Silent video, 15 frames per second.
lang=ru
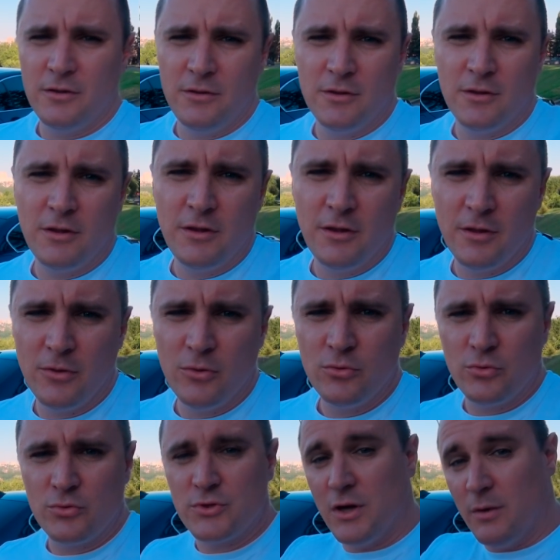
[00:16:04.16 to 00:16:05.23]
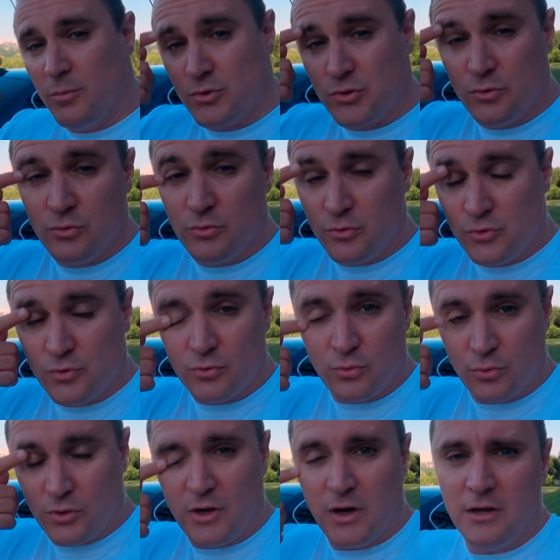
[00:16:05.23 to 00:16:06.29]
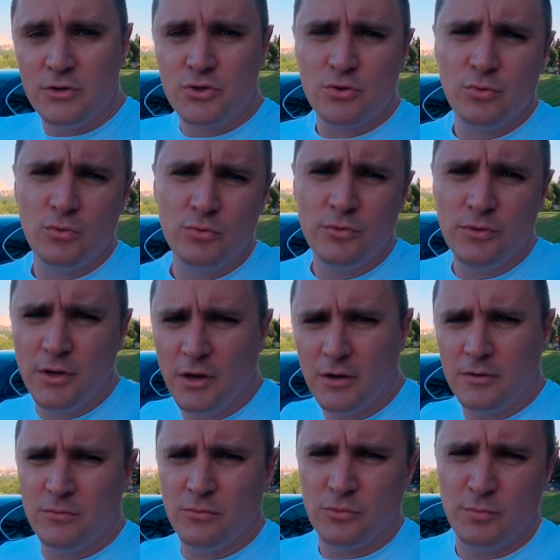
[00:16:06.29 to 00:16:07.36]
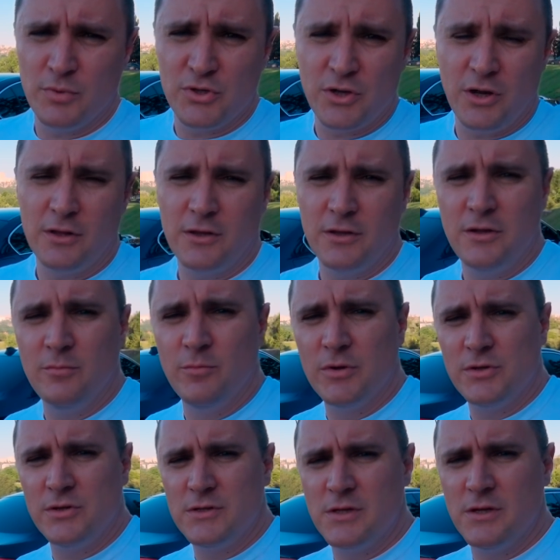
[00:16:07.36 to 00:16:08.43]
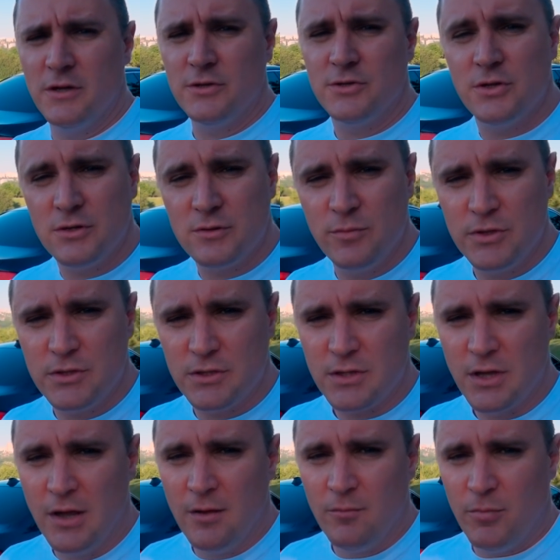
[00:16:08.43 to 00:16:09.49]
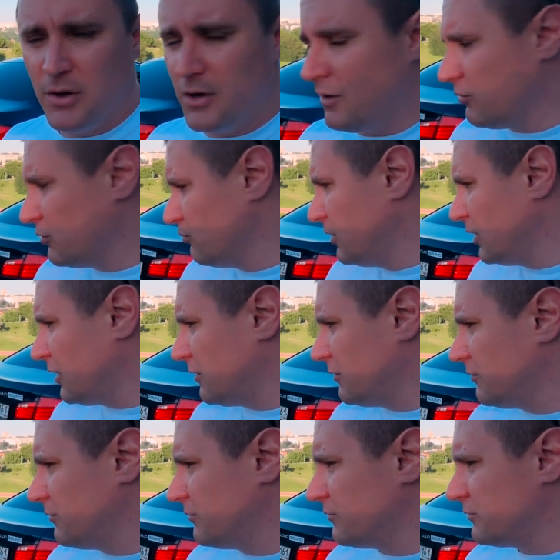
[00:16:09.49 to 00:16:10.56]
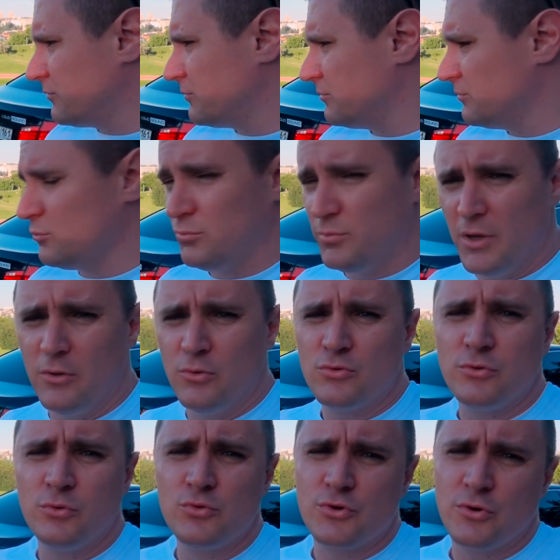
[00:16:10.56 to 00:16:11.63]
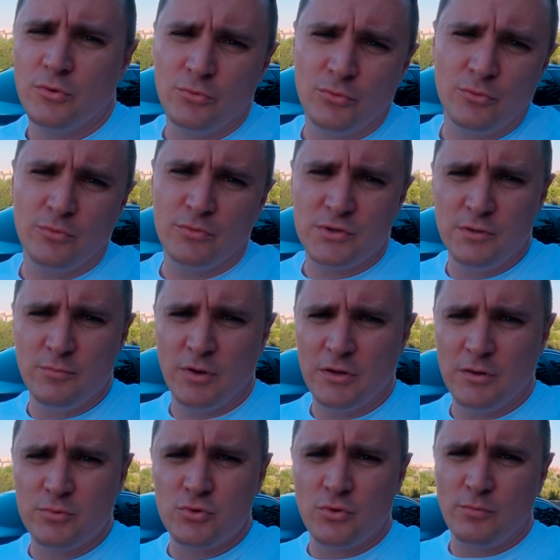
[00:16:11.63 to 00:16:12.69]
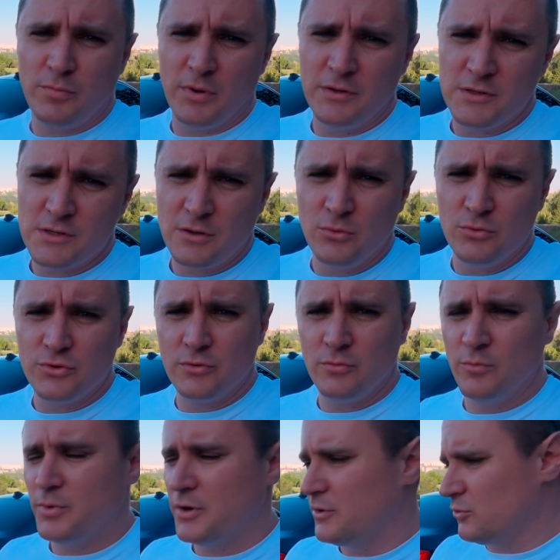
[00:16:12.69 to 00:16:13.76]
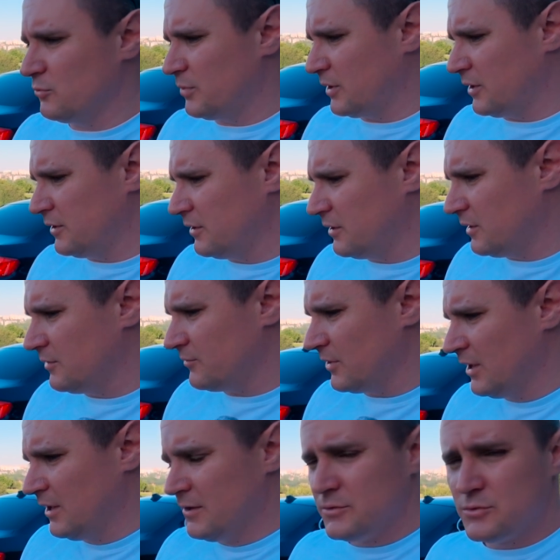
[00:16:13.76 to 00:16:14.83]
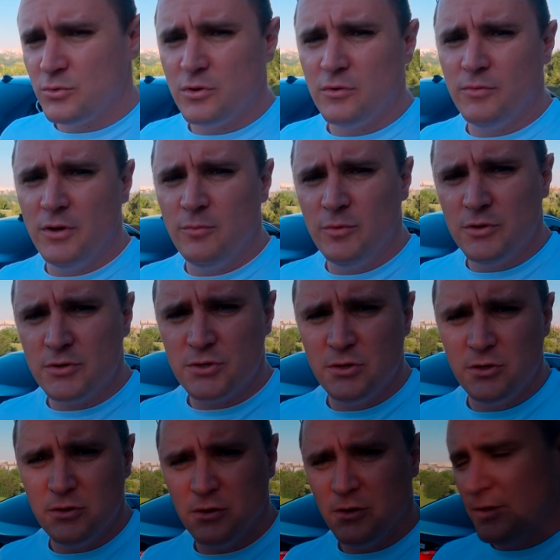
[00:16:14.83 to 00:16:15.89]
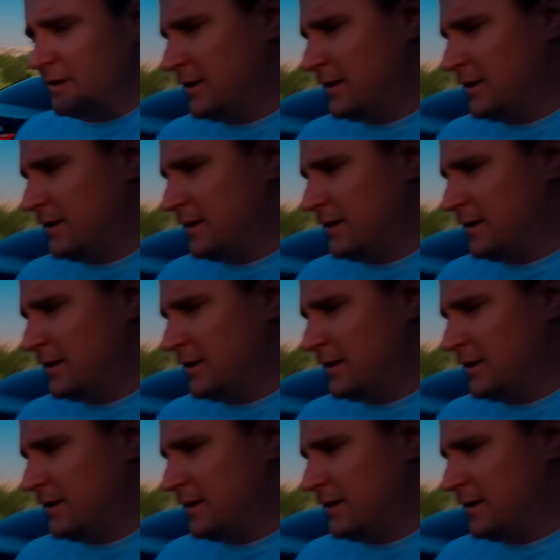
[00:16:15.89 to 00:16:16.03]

не, не доделают, то сабы ждут, то еще то ткань ждут. Никак вот пищалки Дима сделать через месяц. Пока вот бэха ну, я ее слушаю, но снимать обзор по незаконченному проекту пока не кайф. В скором времени ждите.